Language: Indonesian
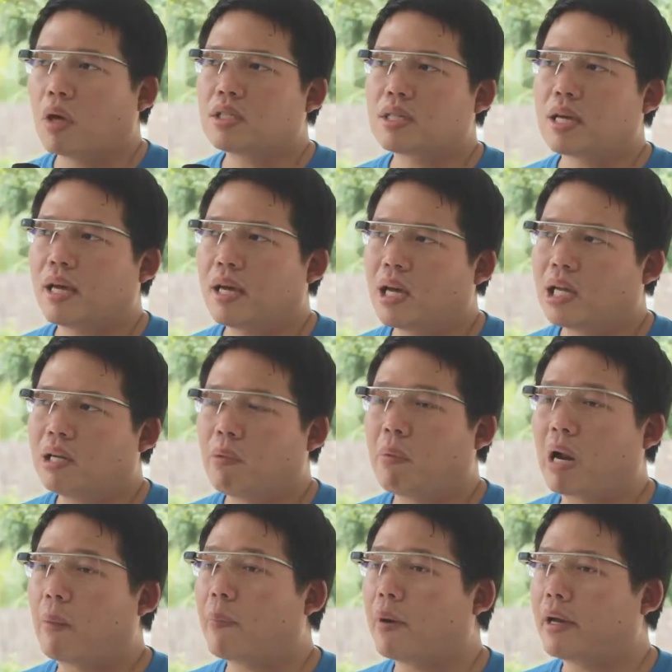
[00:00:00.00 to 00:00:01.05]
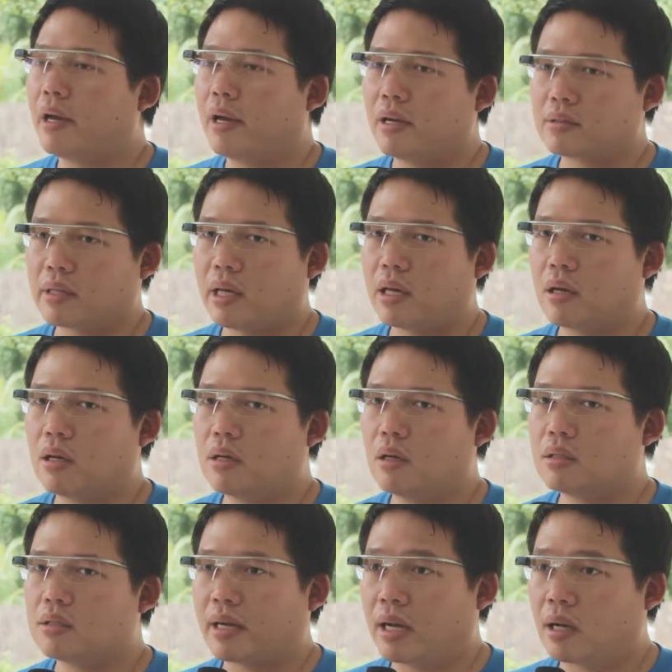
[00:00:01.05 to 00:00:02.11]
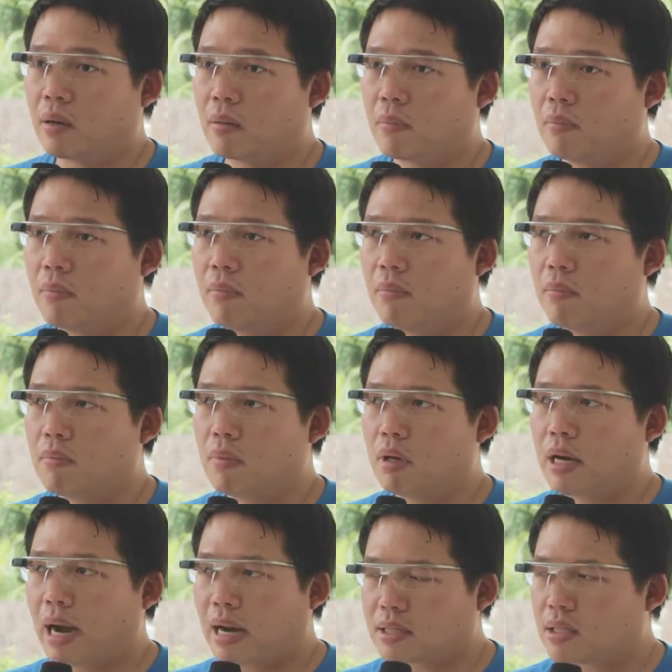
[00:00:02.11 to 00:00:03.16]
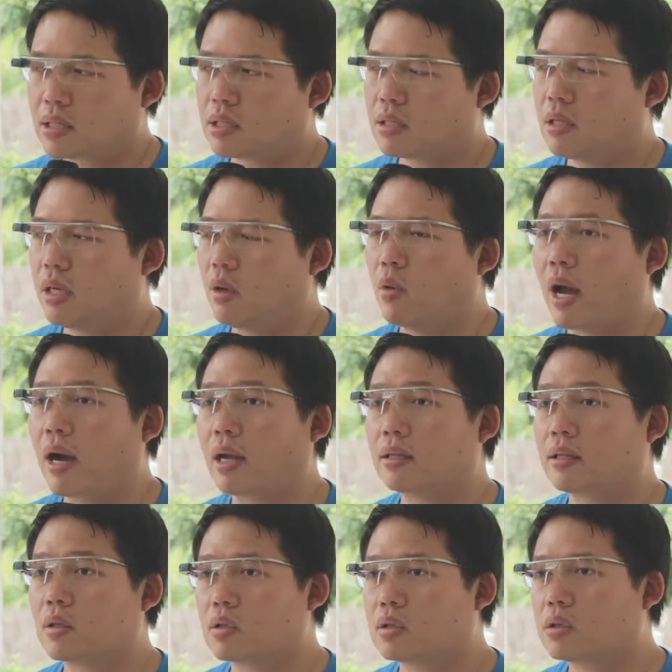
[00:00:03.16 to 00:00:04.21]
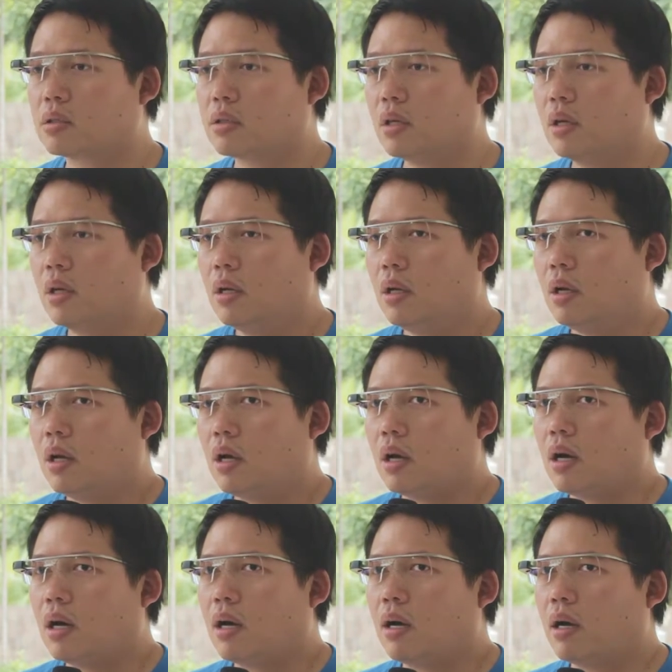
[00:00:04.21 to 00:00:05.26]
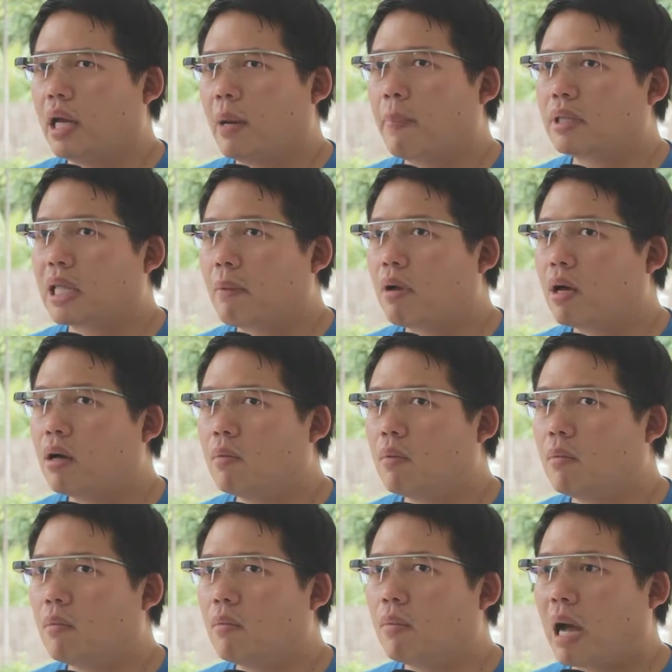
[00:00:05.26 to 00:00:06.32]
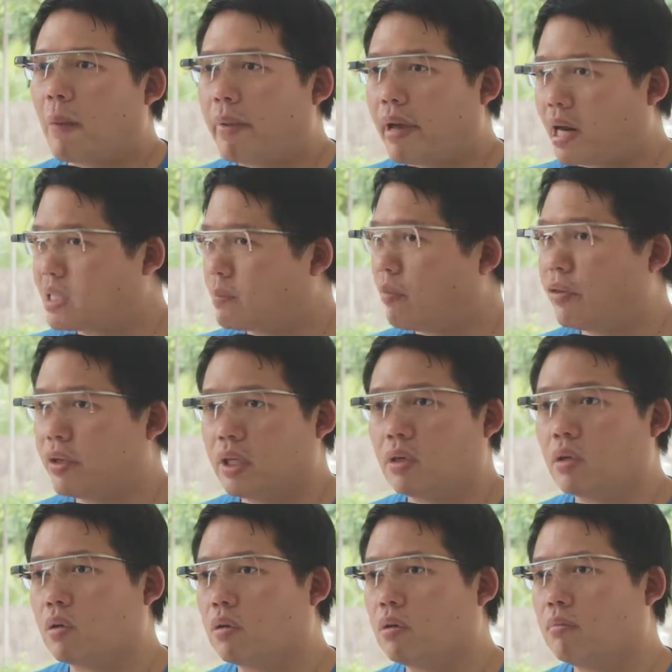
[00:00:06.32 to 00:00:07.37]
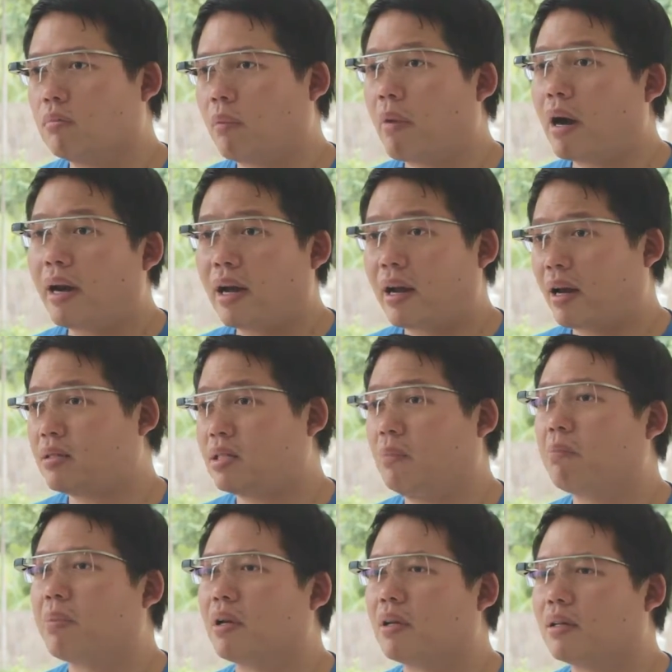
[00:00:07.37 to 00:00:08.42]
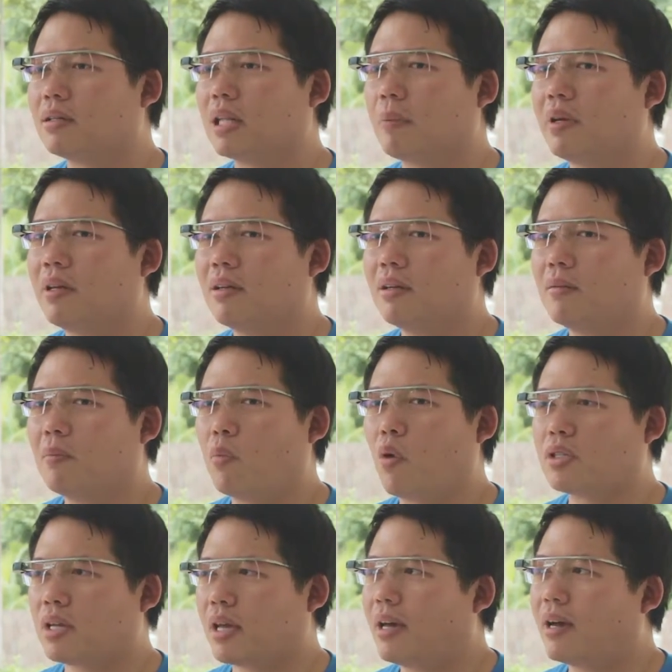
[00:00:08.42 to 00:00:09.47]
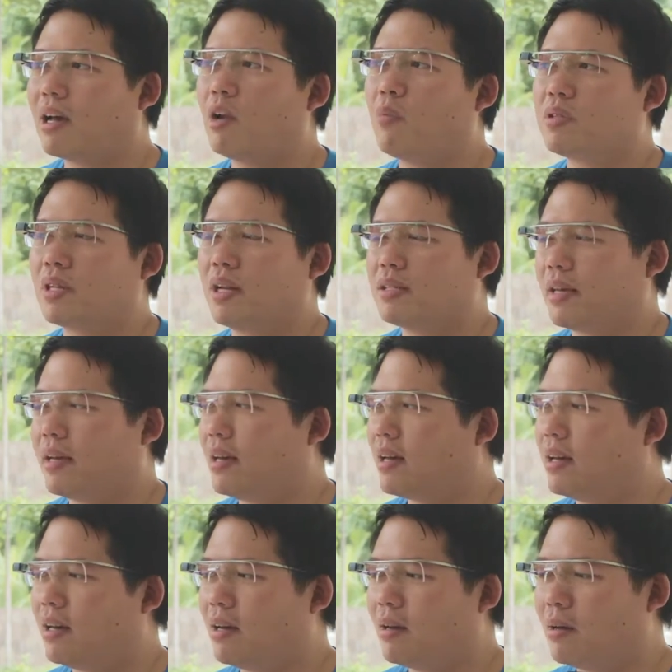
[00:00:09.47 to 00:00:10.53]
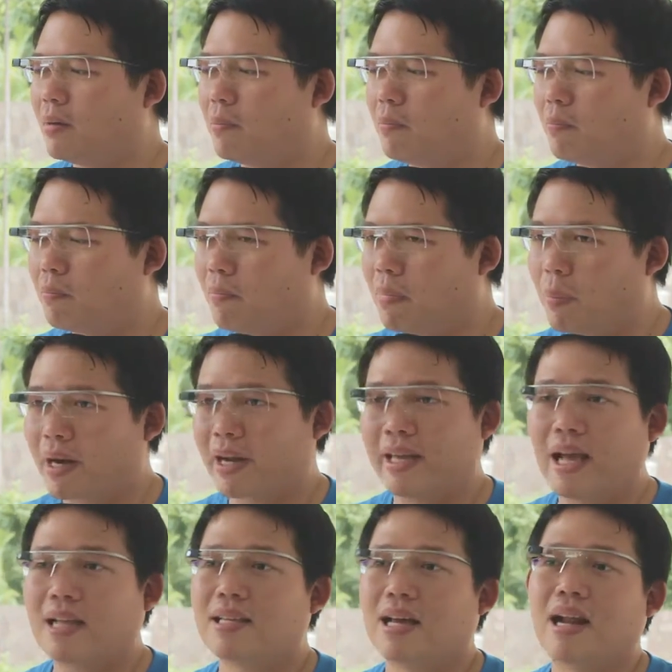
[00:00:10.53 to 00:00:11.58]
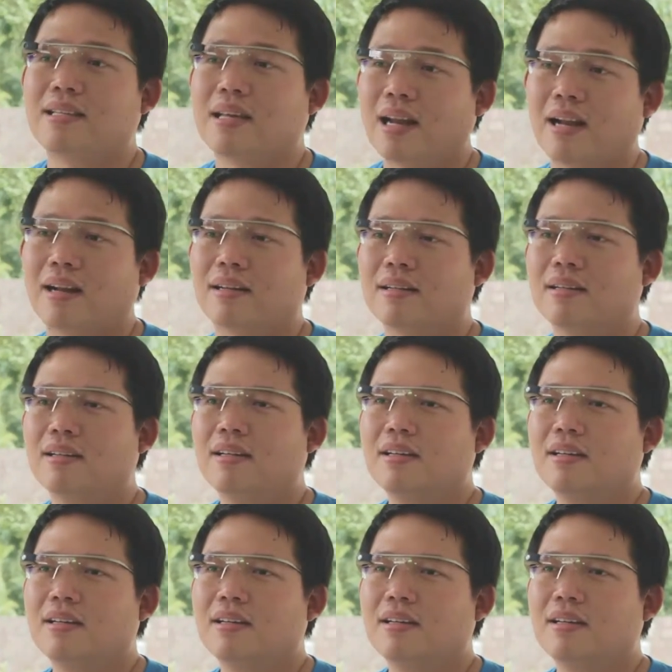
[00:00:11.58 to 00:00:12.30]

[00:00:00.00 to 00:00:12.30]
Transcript: buat saya ada beberapa ya yang saya sering ngerasa digunakan terus. Uh, yang pertama kamera sama video. Memang kedengarannya simple, tapi buat saya kalau misalnya saya bepergian jalan-jalan